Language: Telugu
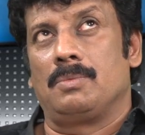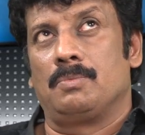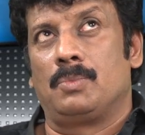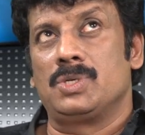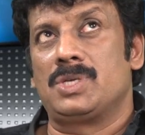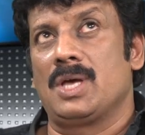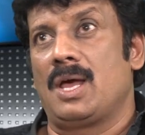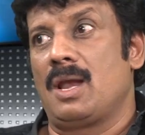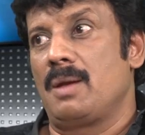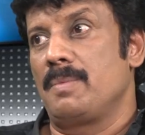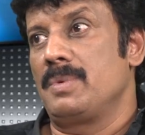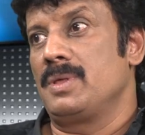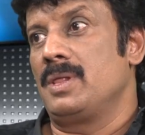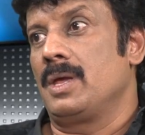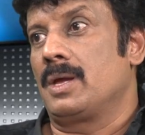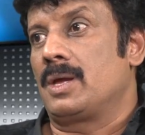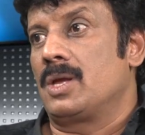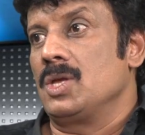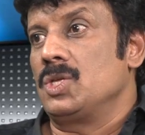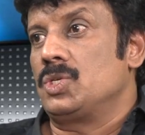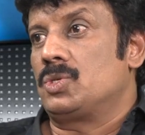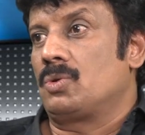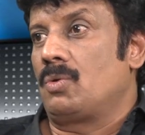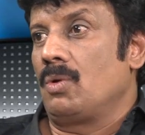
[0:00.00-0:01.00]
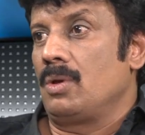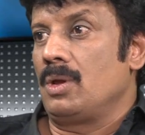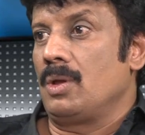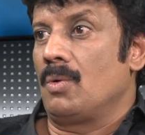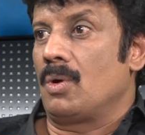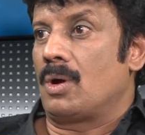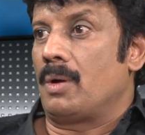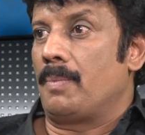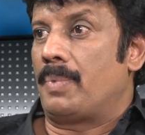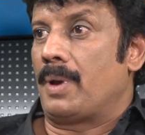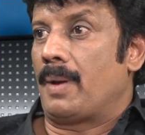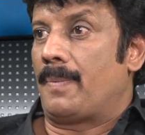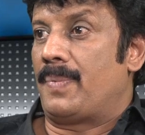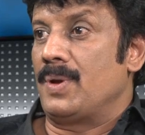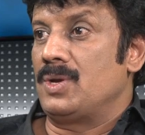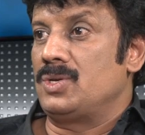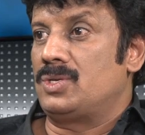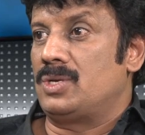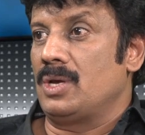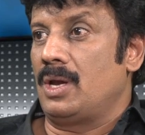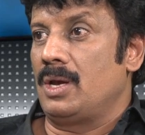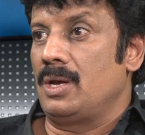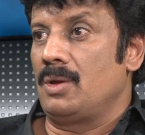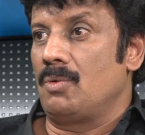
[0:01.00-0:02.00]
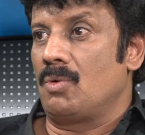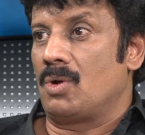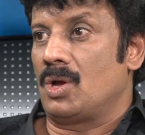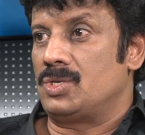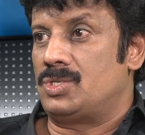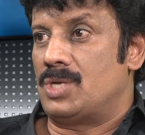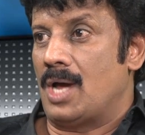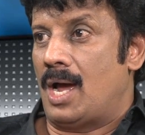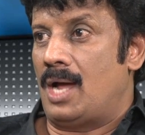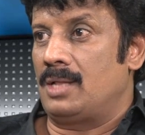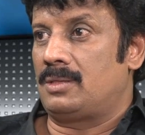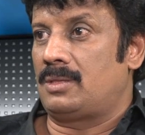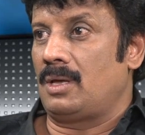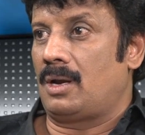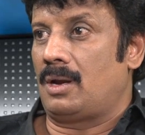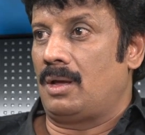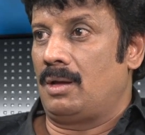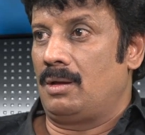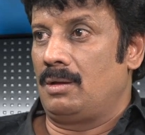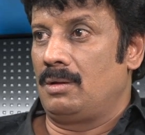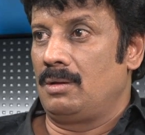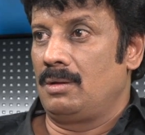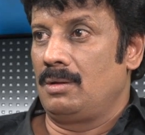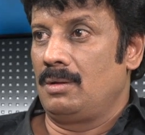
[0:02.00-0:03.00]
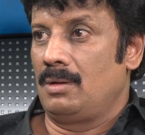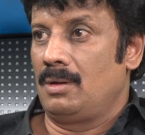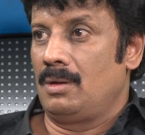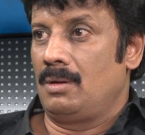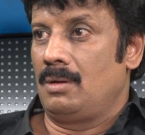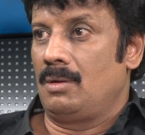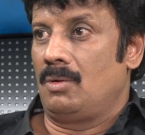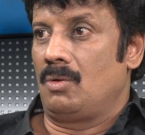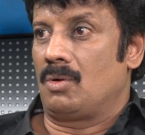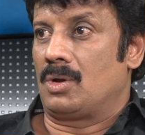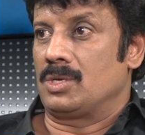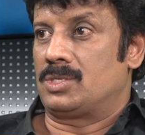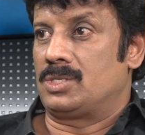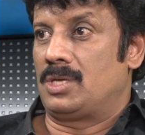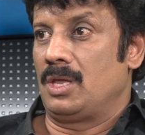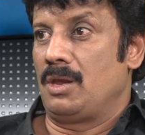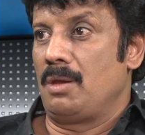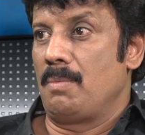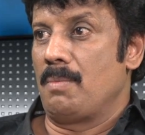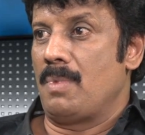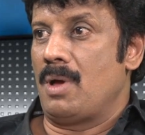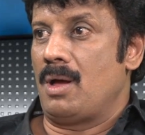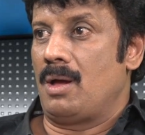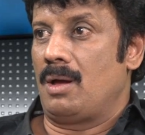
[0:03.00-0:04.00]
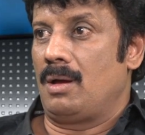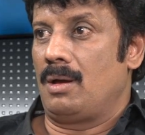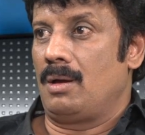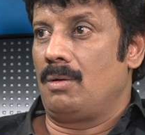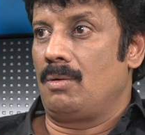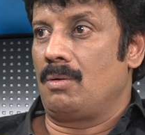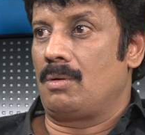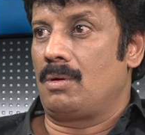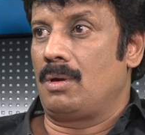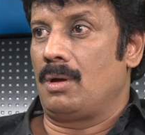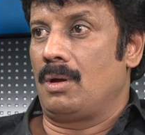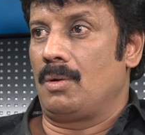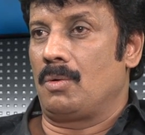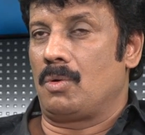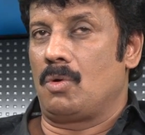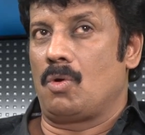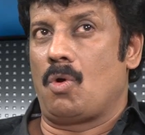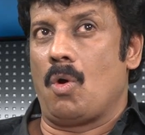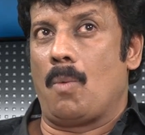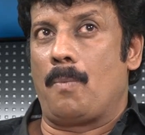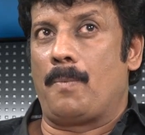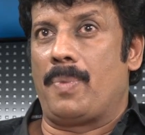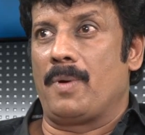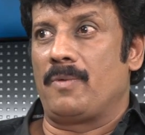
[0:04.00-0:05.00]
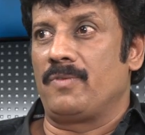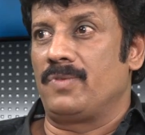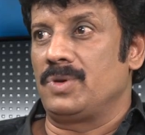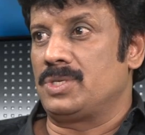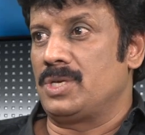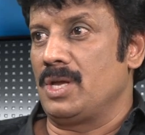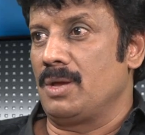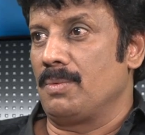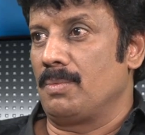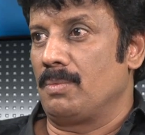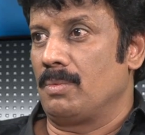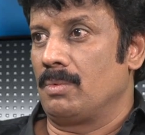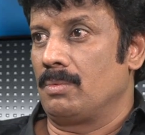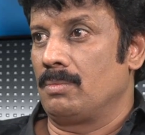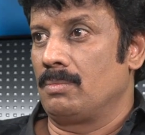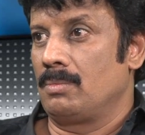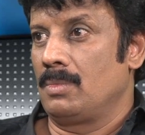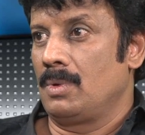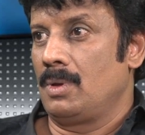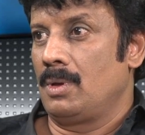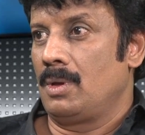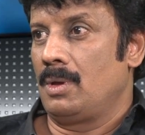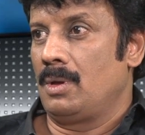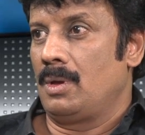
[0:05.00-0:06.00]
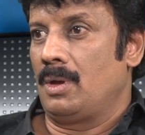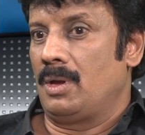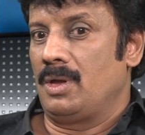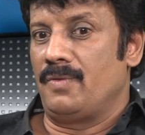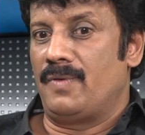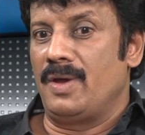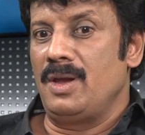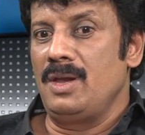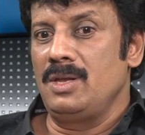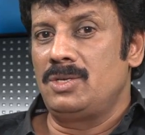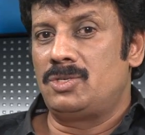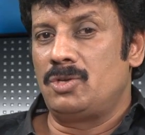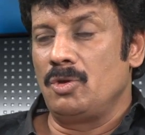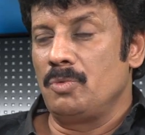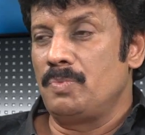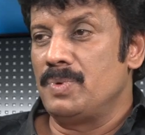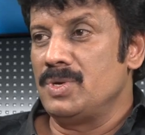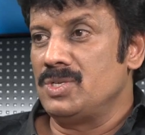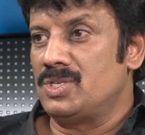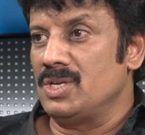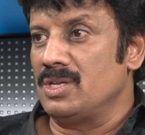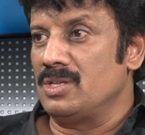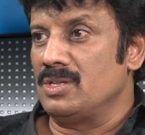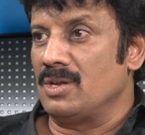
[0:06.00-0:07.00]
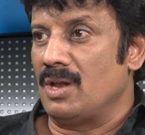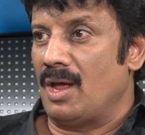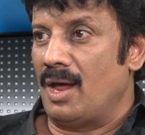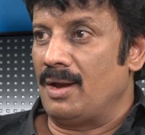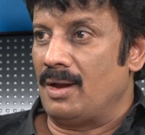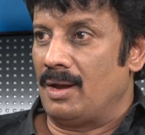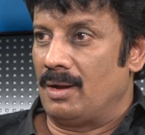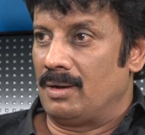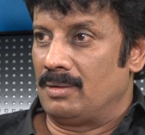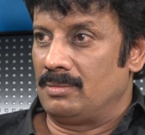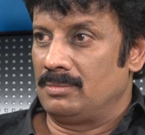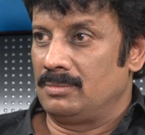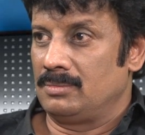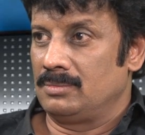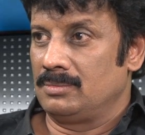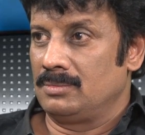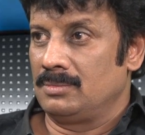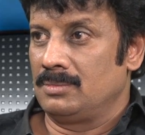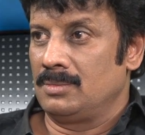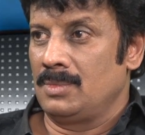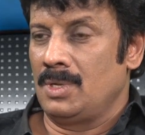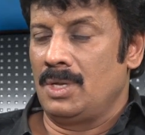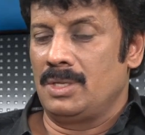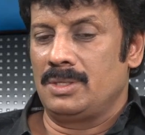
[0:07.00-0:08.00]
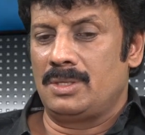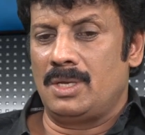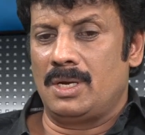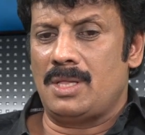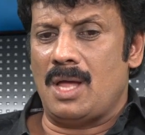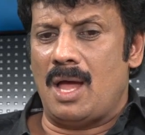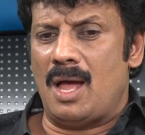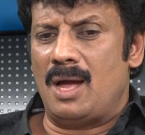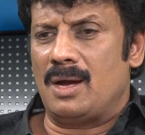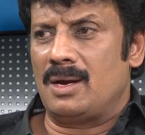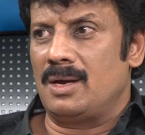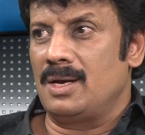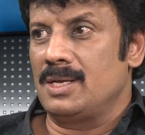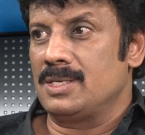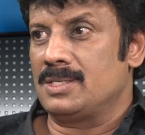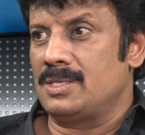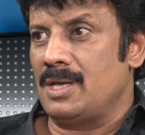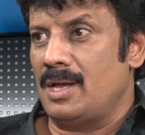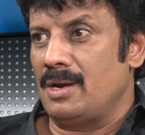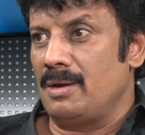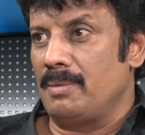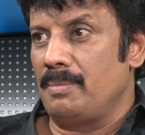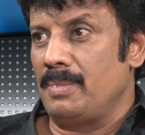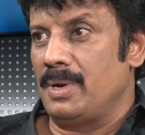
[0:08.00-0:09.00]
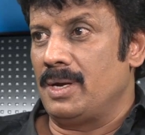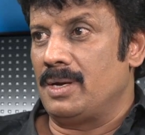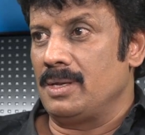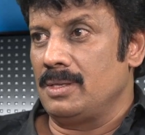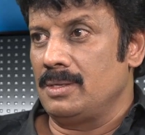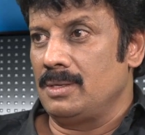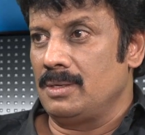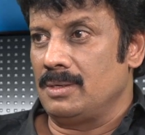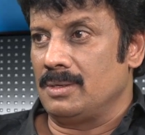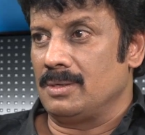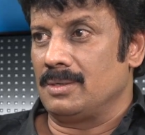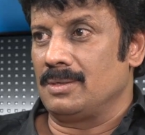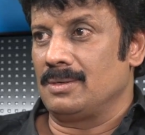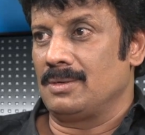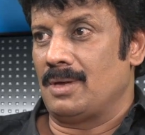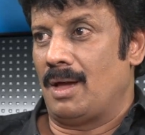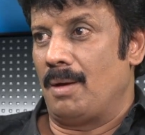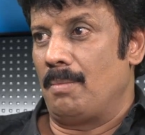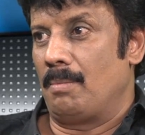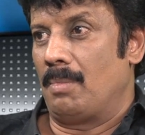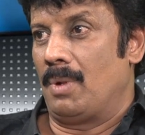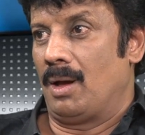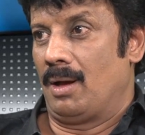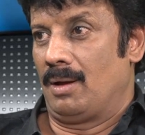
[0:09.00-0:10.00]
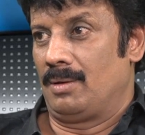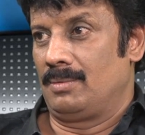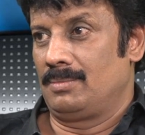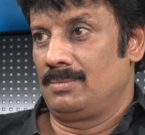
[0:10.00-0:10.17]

భుజాల మీద ఎక్కించుకొని ఒక ప్రపంచాన్ని ఒక జాతర ఒక సినిమా ఒక గొప్ప విషయం ఇవన్నీ చూపించేది నాన్న తర్వాత ఆకలిస్తే అన్నం పెట్టేది అమ్మ